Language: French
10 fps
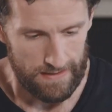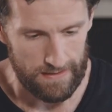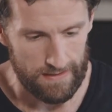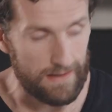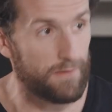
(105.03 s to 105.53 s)

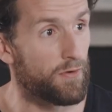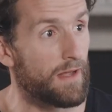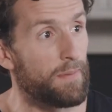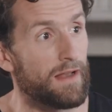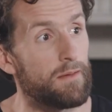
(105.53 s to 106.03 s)
il
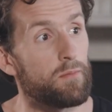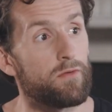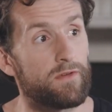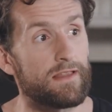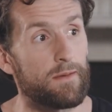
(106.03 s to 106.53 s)
faudra parler
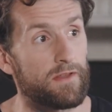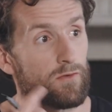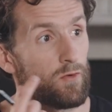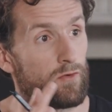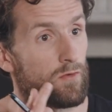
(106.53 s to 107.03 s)
plus vite hein, parce
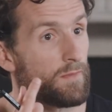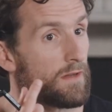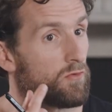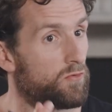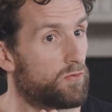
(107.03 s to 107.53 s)
que le son met
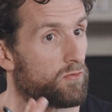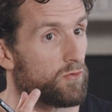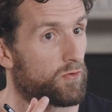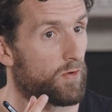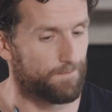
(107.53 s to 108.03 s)

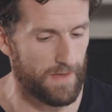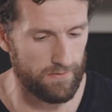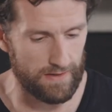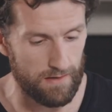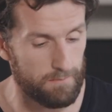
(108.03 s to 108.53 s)
du, temps
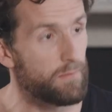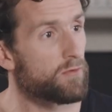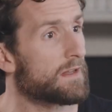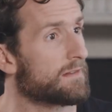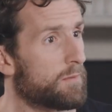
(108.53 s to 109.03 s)
Même sur des